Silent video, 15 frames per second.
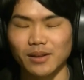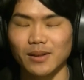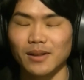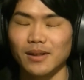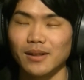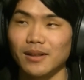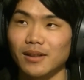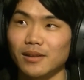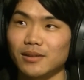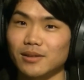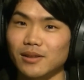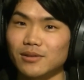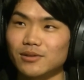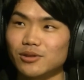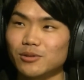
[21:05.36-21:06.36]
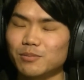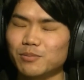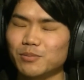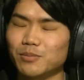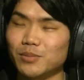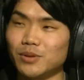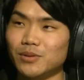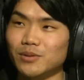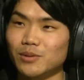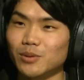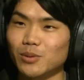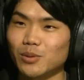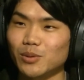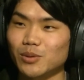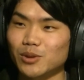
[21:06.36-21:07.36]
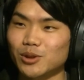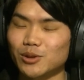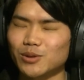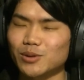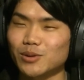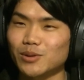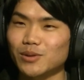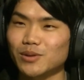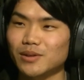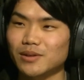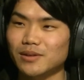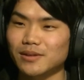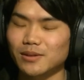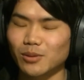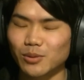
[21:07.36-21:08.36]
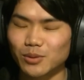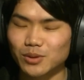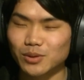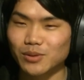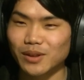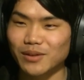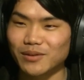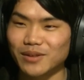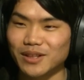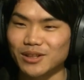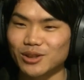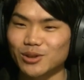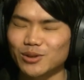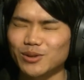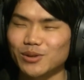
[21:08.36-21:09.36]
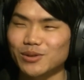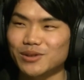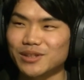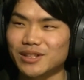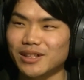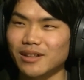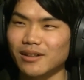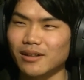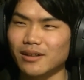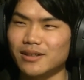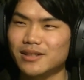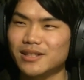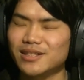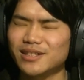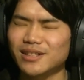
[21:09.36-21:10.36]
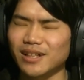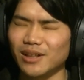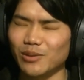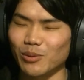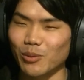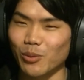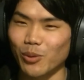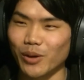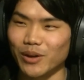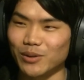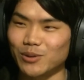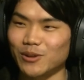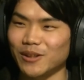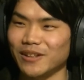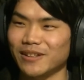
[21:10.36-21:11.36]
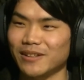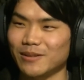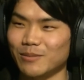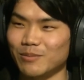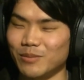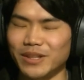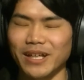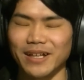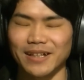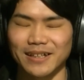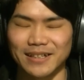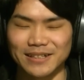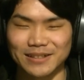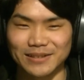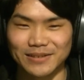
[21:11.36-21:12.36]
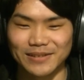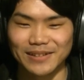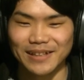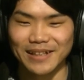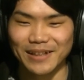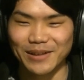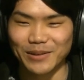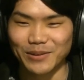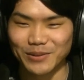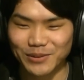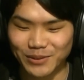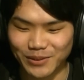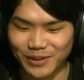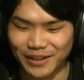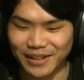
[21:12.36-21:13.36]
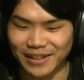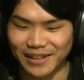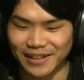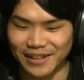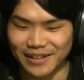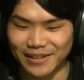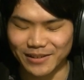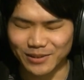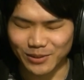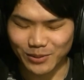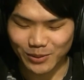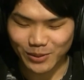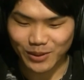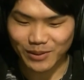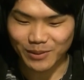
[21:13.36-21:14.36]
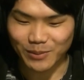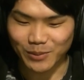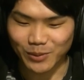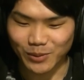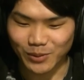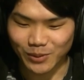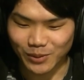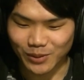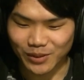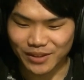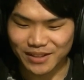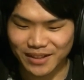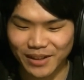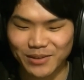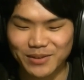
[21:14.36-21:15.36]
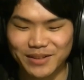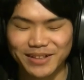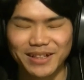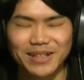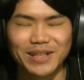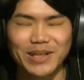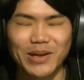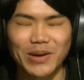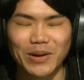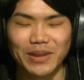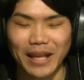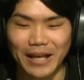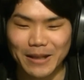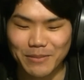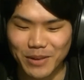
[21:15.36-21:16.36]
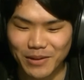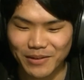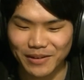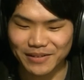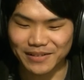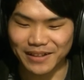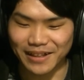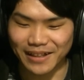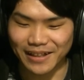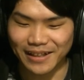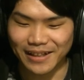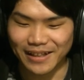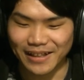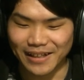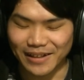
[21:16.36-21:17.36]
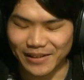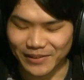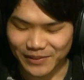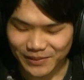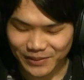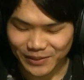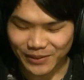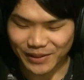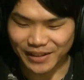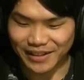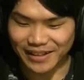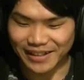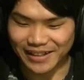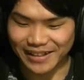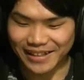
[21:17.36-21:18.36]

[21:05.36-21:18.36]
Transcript: あ30分の収録放送なのに収録時間が1時間を超えるみたいな感じの本当にその時はもう本当にスタッフさんには大迷惑で本当に